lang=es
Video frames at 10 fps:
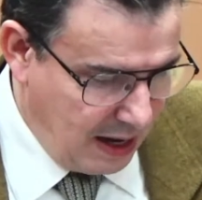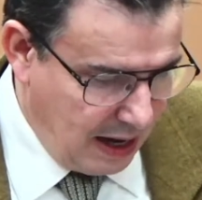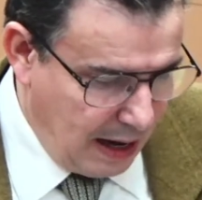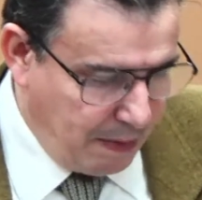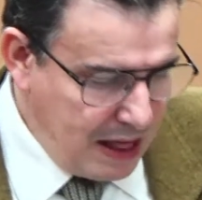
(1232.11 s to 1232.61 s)

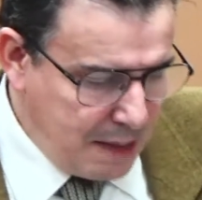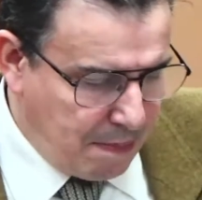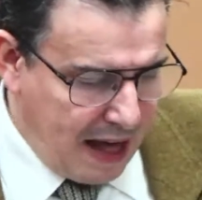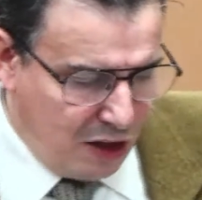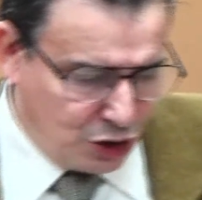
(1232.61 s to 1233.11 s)
El
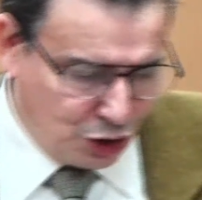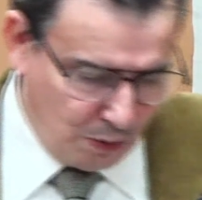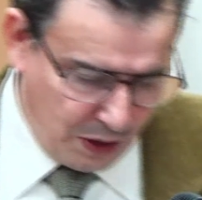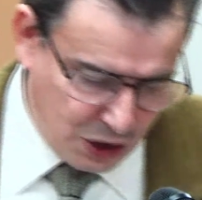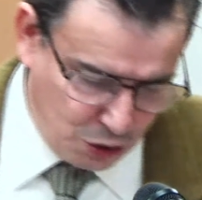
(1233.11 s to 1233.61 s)
principado
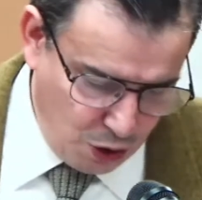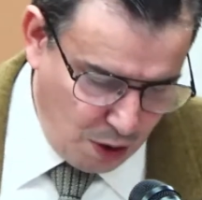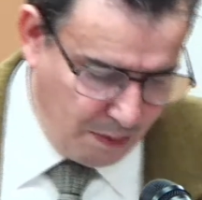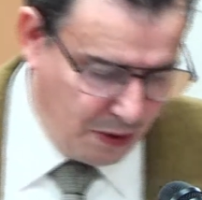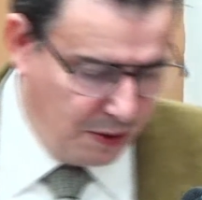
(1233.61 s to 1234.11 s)
sobre su
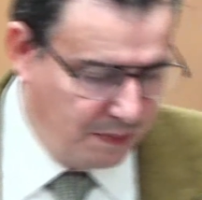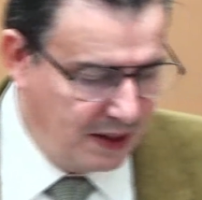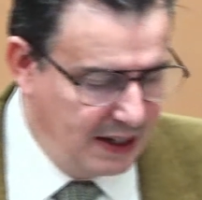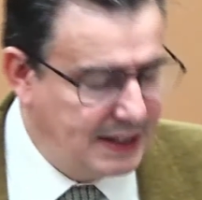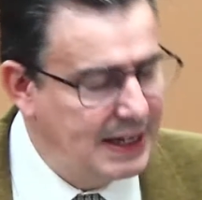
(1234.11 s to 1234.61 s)
hombro,
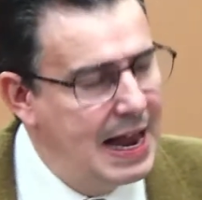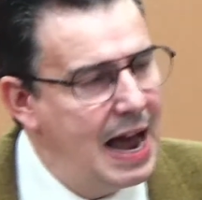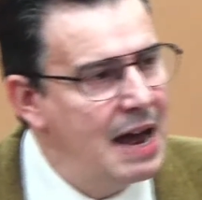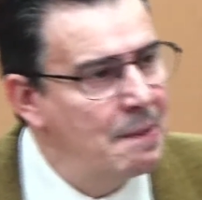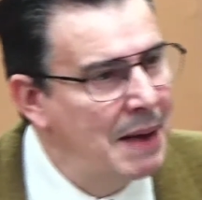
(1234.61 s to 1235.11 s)
y se
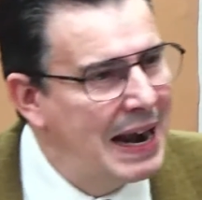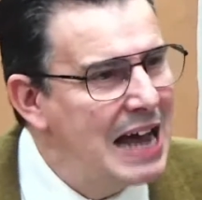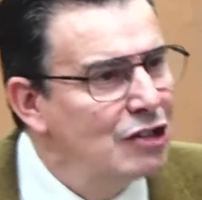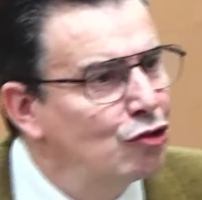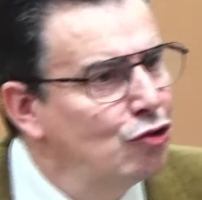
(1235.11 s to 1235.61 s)
llamará
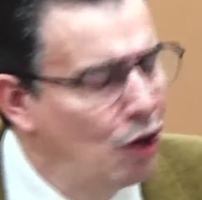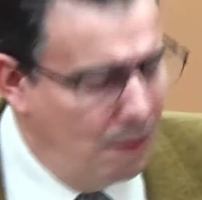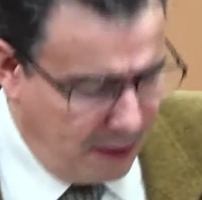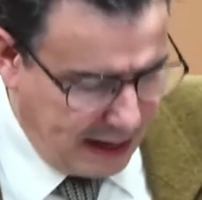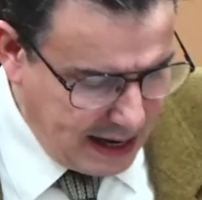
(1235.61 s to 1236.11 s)
su
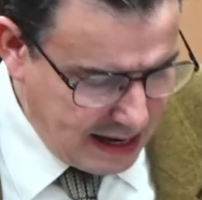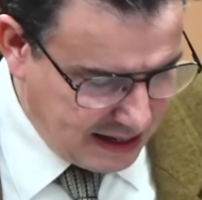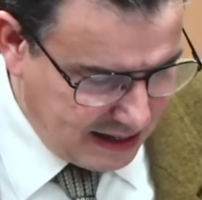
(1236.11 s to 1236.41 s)
nombre,